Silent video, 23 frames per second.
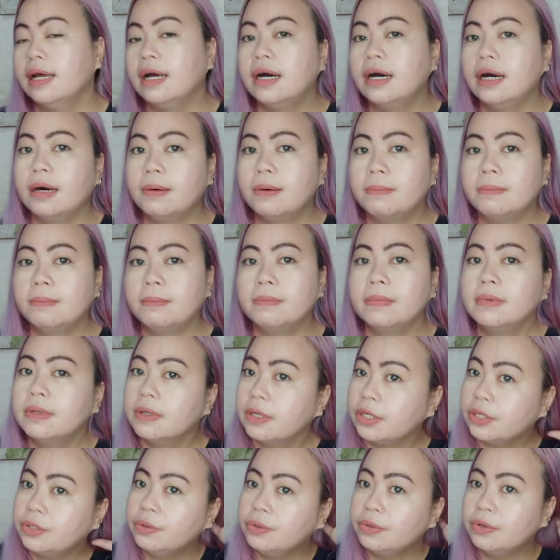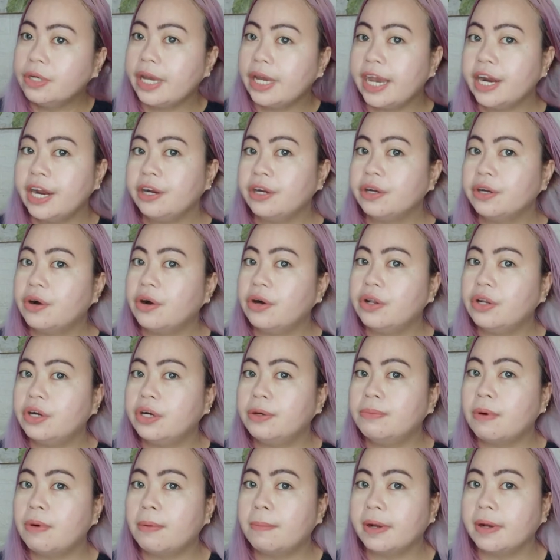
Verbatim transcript: um, yung hair color mo